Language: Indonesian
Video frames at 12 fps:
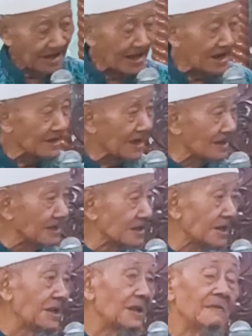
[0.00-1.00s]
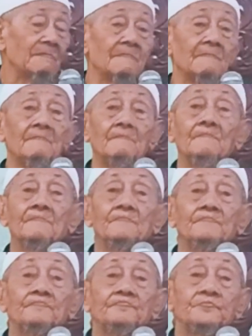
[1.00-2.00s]
Anak niki
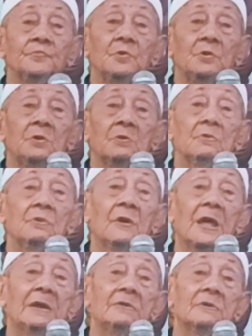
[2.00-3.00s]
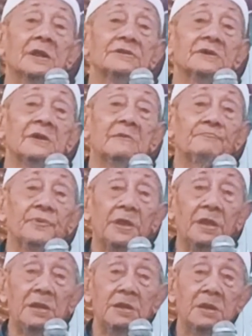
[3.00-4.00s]
kula anu Kanjeng
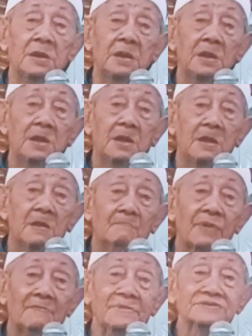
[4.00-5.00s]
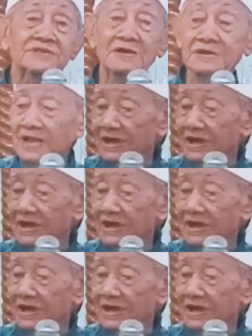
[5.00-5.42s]
Nabi pamitan